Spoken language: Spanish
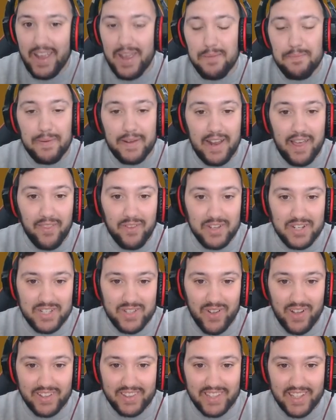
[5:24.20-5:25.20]
he parado
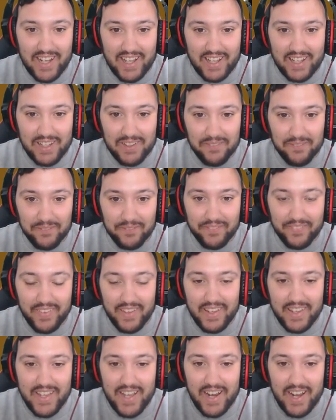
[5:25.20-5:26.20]
esto antes de aquí.
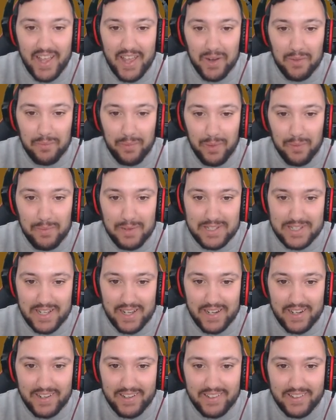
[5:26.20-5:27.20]
Y ahora ya no puedo
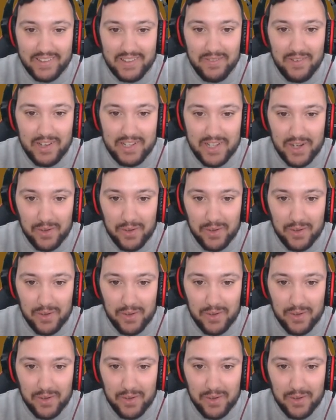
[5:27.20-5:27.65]
pasar. Dime que se